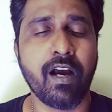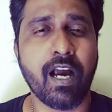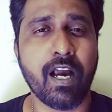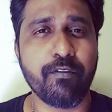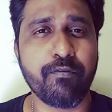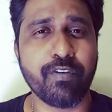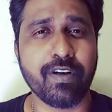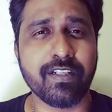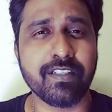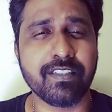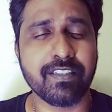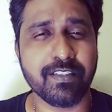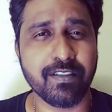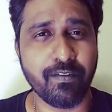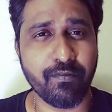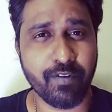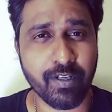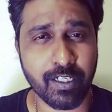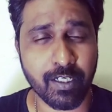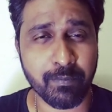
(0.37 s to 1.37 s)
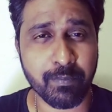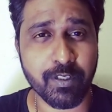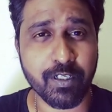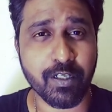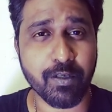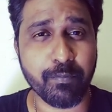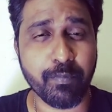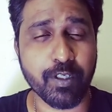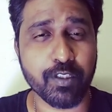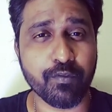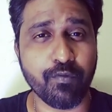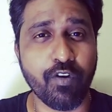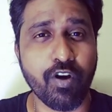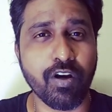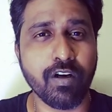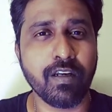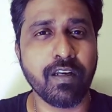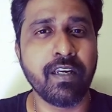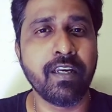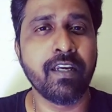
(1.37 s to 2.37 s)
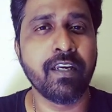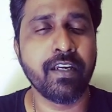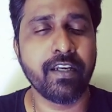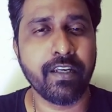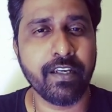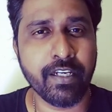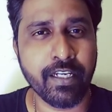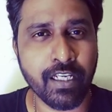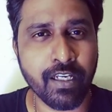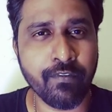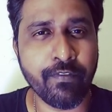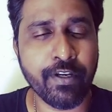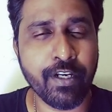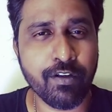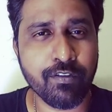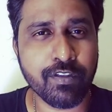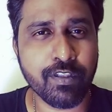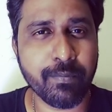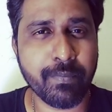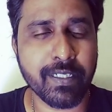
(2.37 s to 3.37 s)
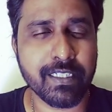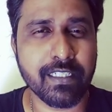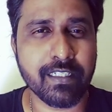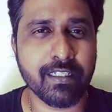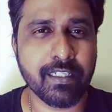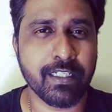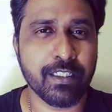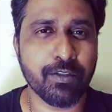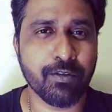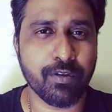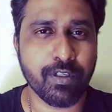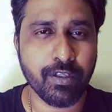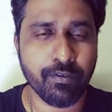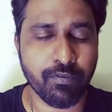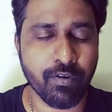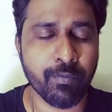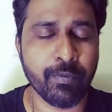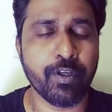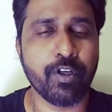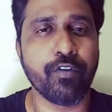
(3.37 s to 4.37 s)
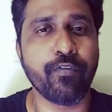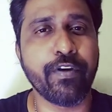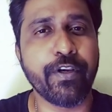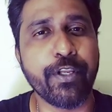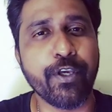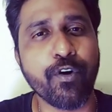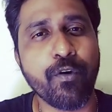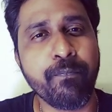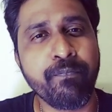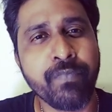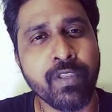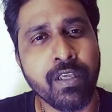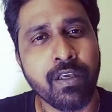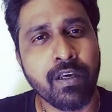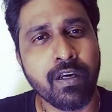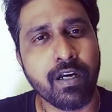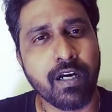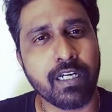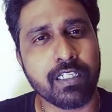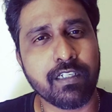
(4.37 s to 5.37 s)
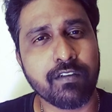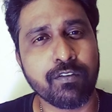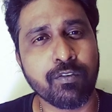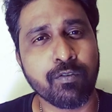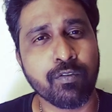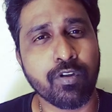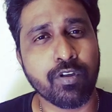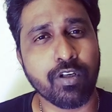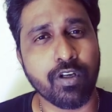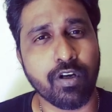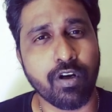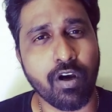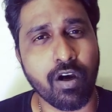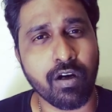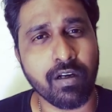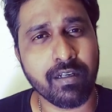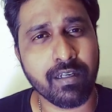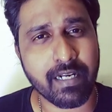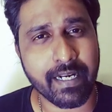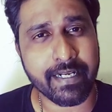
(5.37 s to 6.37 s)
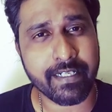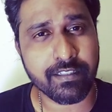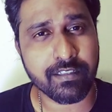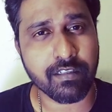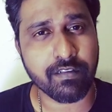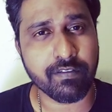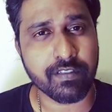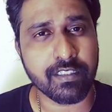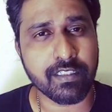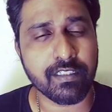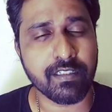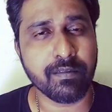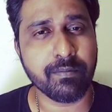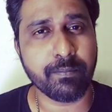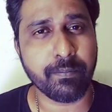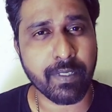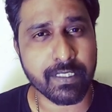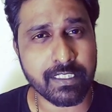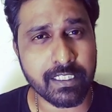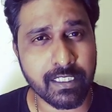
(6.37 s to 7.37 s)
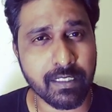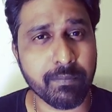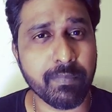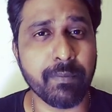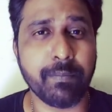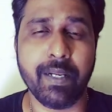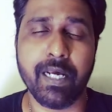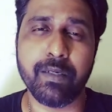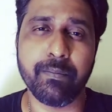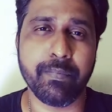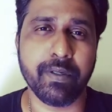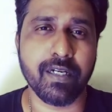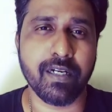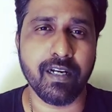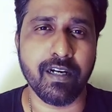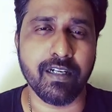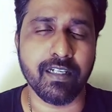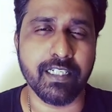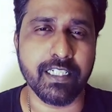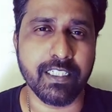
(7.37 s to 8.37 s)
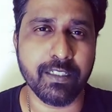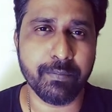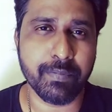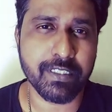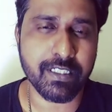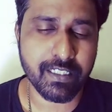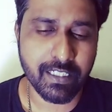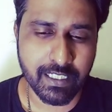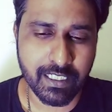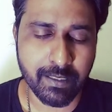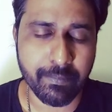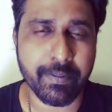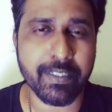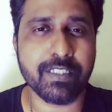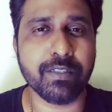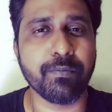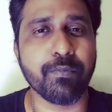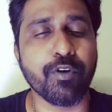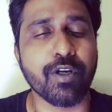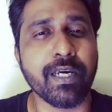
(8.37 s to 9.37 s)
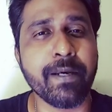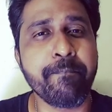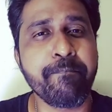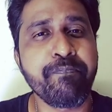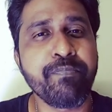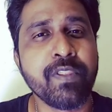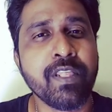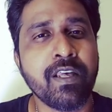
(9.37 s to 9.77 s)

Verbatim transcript: ஹாய் ஃப்ரெண்ட்ஸ் வெல்கம் டு கிருபாஸ் பிளாக் இன்றைக்கி வீடியோ வந்து பார்த்தீங்கன்னா இது ஒரு இன்ஃபர்மேட்டிவ் வீடியோ அதாவது உங்களோட லாங் ரைட்ஸுக்கு வந்துட்டு பட்ஜெட் எப்படி பிளான் பண்ணலாம் இதை பற்றி தான் இன்றைக்கி பேச போகிறேன்